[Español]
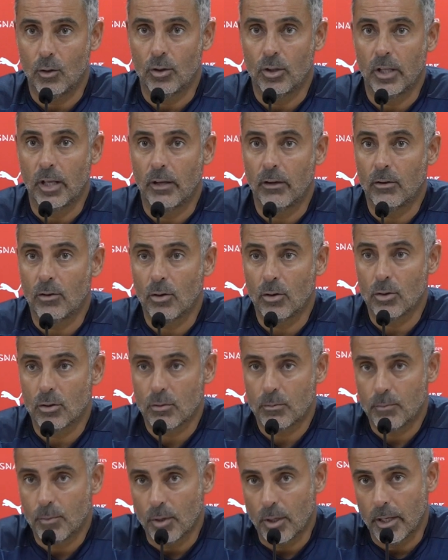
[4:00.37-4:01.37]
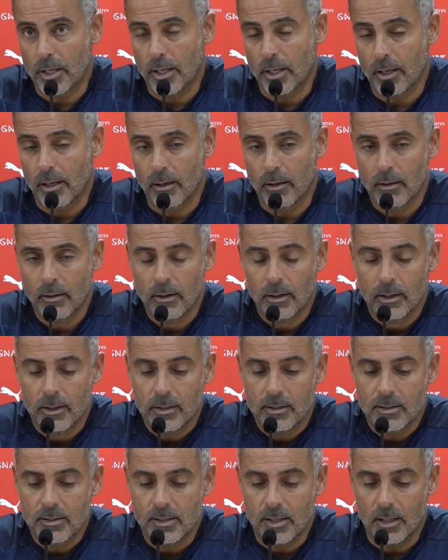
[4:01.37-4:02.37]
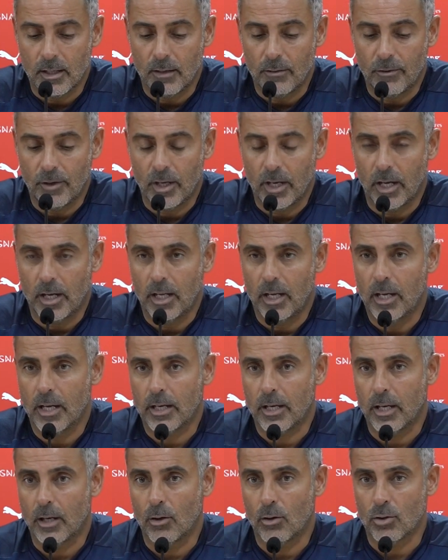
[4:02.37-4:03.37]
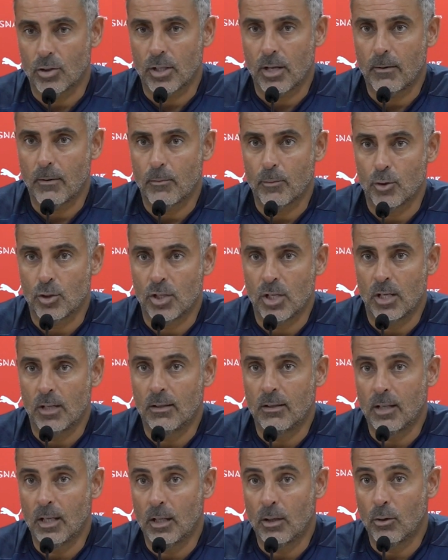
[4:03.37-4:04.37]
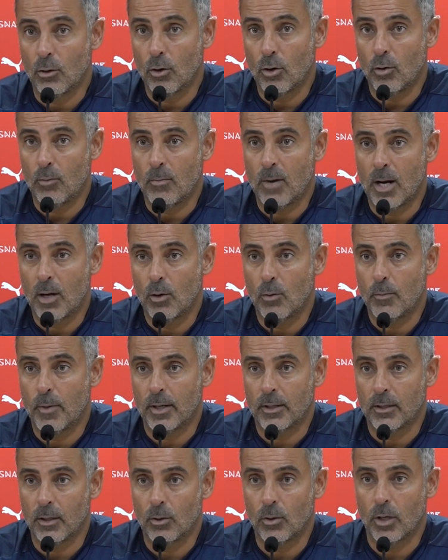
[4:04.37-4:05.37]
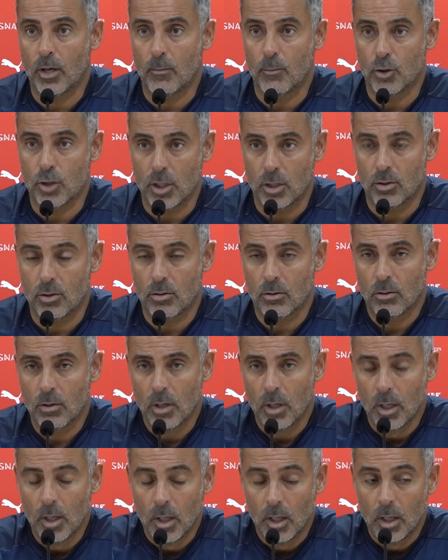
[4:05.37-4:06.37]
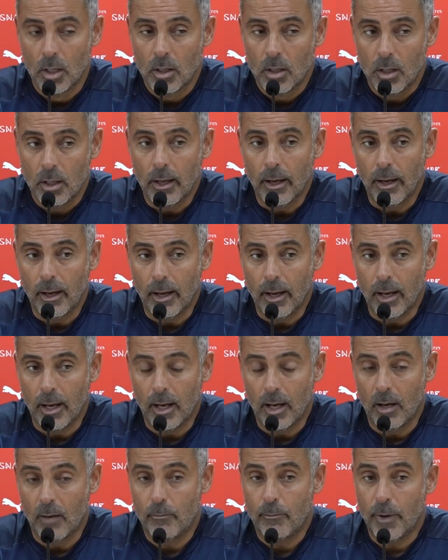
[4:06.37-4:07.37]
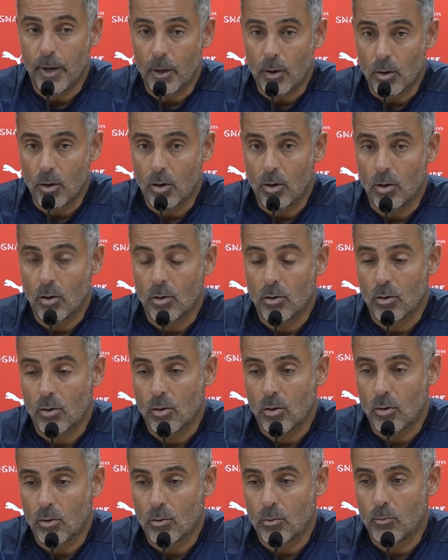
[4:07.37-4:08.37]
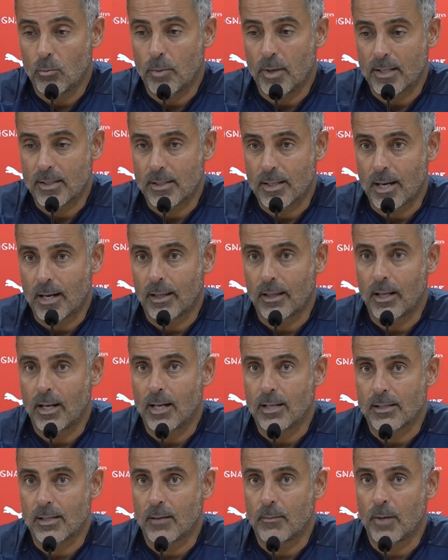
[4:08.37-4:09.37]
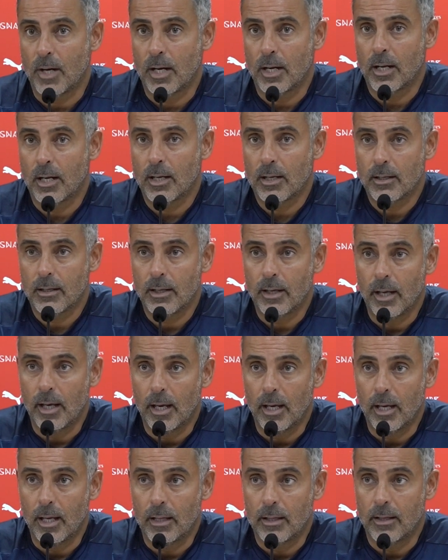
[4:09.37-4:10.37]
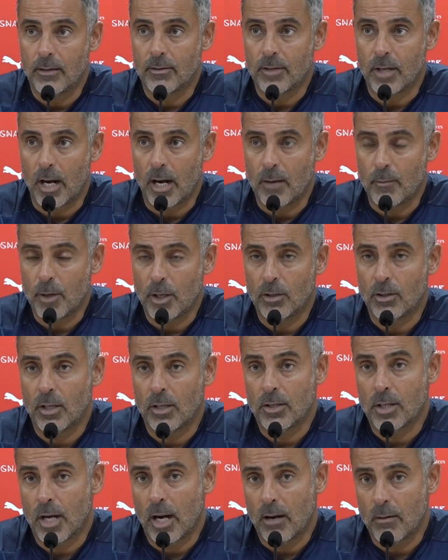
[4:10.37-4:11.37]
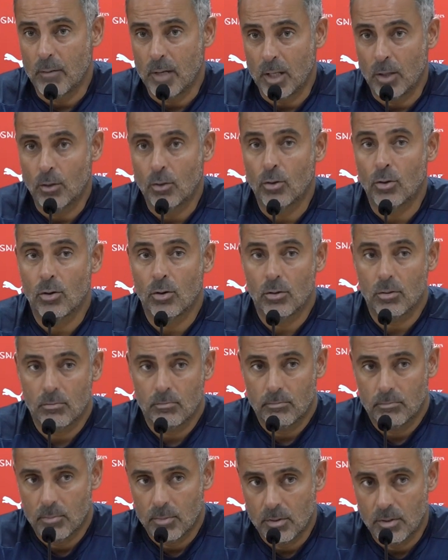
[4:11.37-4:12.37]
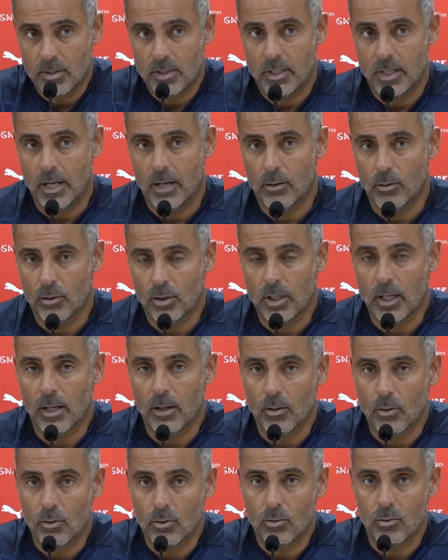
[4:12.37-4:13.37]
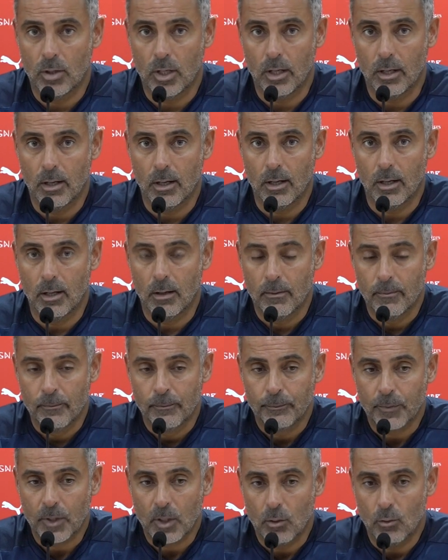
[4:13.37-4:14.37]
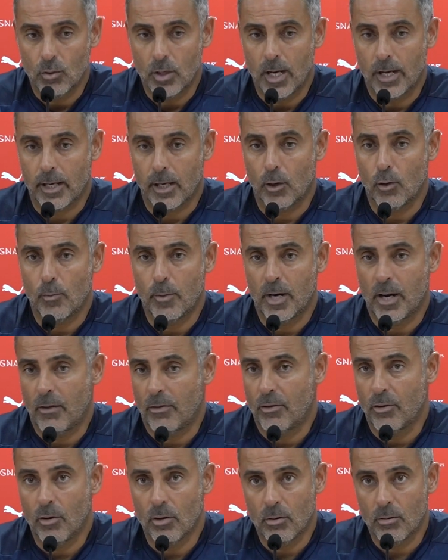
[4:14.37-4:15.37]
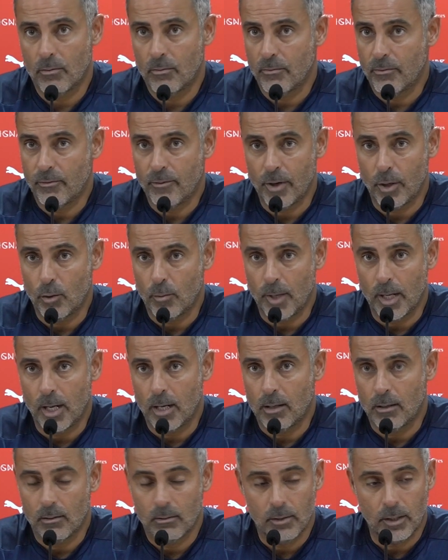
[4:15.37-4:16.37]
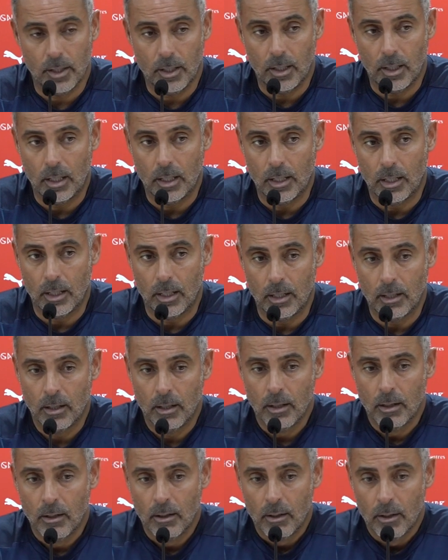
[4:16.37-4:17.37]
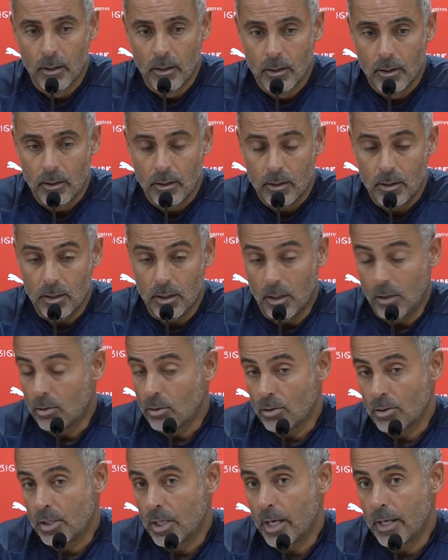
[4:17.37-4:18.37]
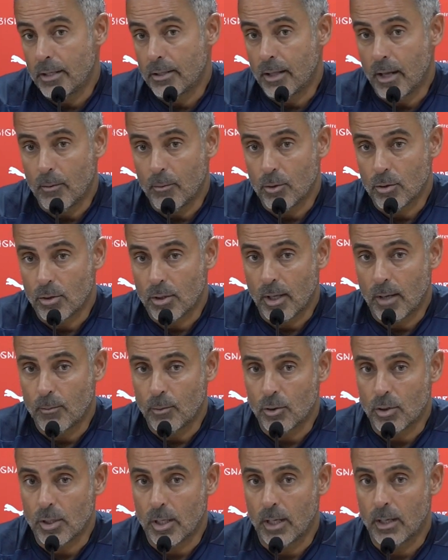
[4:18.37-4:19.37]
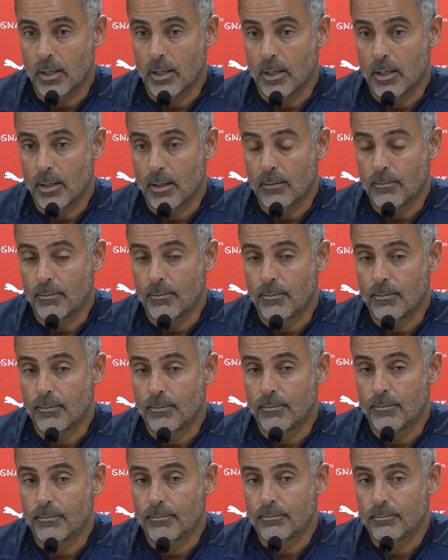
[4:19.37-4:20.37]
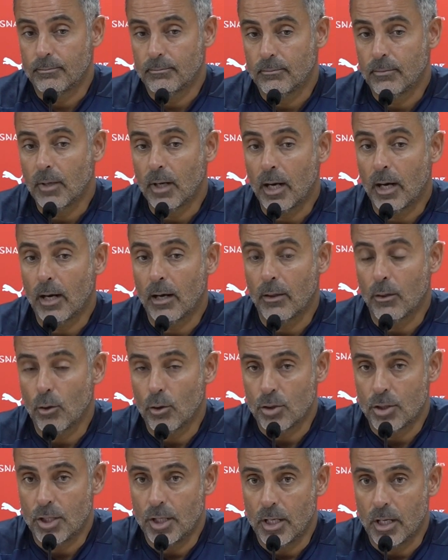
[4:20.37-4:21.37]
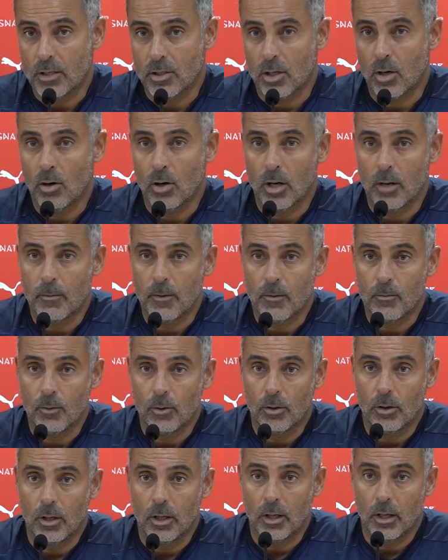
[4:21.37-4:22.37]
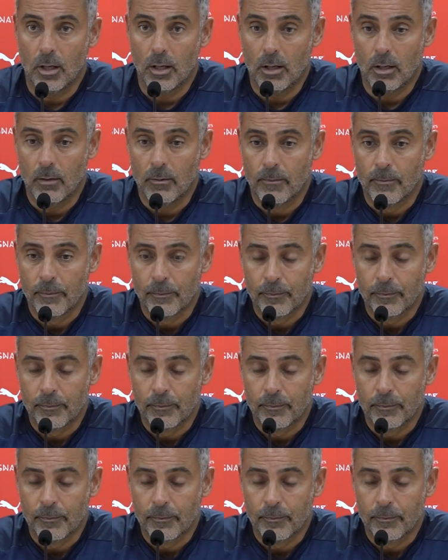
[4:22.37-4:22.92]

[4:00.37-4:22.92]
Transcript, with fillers: contentos porque significaría que no estábamos sintiendo lo malo partido que hemos hecho. Eh, pero con pasar de la semana eh, de entrenamiento a entrenamiento se ha notado una, una recuperación fenomenal y, y, entonces ahí estamos, estamos a mm, dos días ahora mismo de,